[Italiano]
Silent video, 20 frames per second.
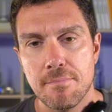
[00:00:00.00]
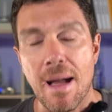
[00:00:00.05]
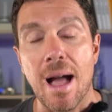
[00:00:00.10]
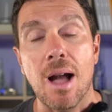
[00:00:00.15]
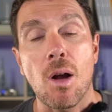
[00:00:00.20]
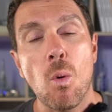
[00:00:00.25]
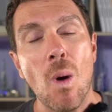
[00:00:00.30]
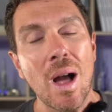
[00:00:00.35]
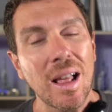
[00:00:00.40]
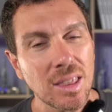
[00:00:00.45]

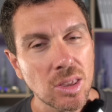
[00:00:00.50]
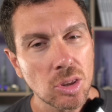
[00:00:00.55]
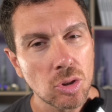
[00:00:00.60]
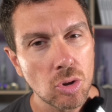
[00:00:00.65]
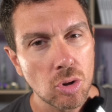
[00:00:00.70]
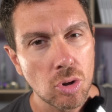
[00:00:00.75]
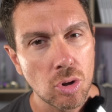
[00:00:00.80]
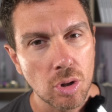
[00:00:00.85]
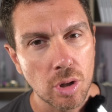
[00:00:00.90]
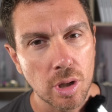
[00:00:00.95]
Ma
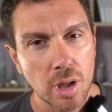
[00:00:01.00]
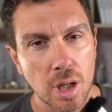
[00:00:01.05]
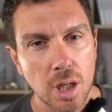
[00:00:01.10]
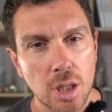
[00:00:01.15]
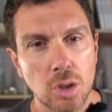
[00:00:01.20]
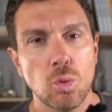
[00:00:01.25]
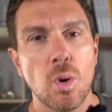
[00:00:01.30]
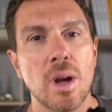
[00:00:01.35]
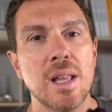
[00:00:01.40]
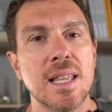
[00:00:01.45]
quando
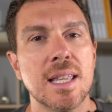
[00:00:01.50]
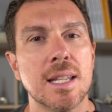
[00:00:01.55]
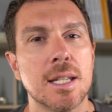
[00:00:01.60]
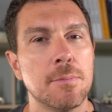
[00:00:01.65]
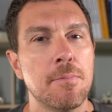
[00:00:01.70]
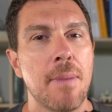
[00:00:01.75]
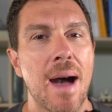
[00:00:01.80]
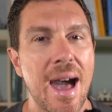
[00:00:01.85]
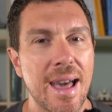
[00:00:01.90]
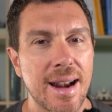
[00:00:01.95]
i due gli
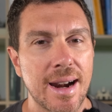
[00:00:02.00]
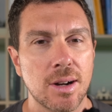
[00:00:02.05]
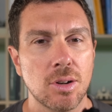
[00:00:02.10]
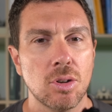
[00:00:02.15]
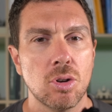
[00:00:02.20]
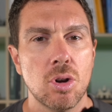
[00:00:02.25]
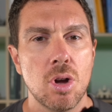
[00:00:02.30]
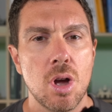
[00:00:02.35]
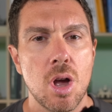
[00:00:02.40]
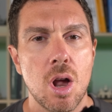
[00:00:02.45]

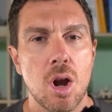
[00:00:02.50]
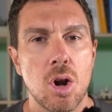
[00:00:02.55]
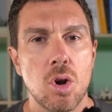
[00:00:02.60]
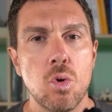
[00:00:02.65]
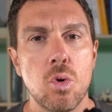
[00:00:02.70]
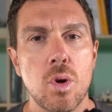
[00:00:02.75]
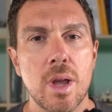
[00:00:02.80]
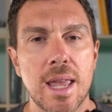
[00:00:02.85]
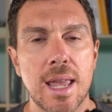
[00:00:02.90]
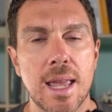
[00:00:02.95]
sparano,
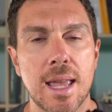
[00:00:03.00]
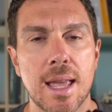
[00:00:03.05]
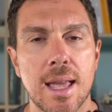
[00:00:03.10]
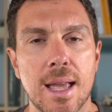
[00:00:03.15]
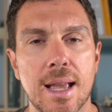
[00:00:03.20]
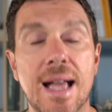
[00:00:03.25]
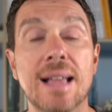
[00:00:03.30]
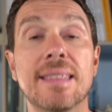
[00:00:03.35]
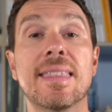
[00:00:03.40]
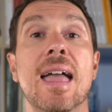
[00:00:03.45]

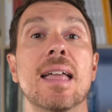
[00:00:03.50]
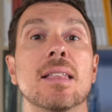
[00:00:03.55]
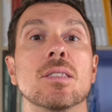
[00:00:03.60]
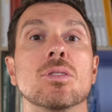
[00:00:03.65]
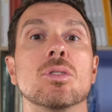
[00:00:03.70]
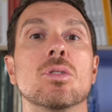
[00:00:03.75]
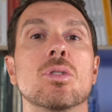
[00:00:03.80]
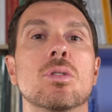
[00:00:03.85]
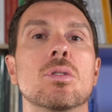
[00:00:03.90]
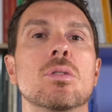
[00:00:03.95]
lui
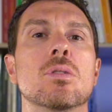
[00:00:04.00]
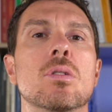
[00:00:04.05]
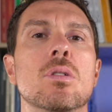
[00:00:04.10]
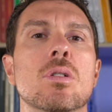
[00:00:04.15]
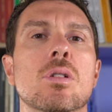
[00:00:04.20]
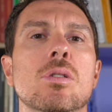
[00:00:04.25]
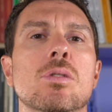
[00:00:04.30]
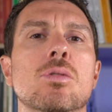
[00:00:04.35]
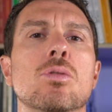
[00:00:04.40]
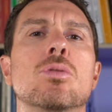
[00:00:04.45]

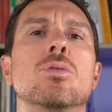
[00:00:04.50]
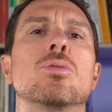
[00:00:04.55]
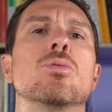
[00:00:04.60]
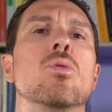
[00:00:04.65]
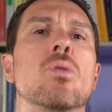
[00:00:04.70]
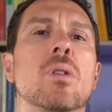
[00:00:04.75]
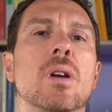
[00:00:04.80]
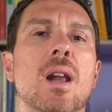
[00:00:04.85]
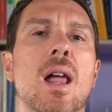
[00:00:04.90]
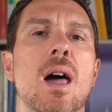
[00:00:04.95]
cadendo
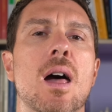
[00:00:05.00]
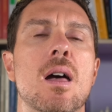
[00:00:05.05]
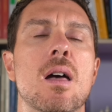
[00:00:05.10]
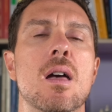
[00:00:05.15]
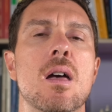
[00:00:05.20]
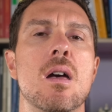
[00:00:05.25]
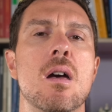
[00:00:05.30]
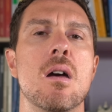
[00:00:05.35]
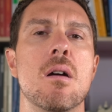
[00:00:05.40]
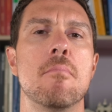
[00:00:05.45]
sussurra:
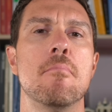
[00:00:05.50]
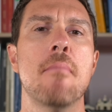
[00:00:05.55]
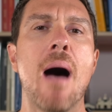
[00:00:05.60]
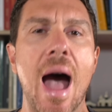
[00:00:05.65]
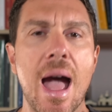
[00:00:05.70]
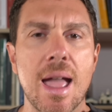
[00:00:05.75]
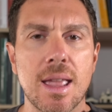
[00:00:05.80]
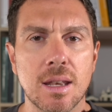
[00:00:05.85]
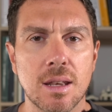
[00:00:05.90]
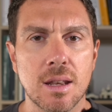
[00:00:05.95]

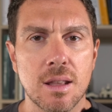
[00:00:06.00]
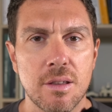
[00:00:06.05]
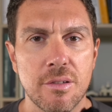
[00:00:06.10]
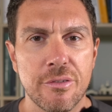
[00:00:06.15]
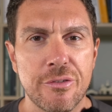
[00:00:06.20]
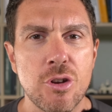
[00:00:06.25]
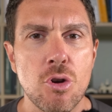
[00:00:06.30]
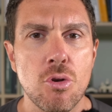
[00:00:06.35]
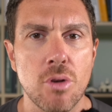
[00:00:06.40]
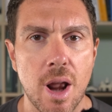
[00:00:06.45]
Mine.
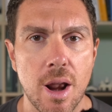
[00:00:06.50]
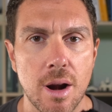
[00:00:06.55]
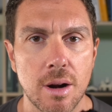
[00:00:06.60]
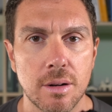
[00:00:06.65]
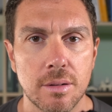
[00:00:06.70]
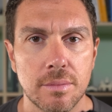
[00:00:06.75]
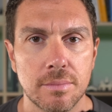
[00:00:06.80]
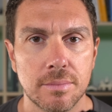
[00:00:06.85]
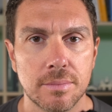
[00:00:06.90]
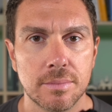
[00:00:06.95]

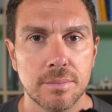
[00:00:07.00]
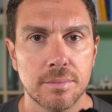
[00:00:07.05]
Führer.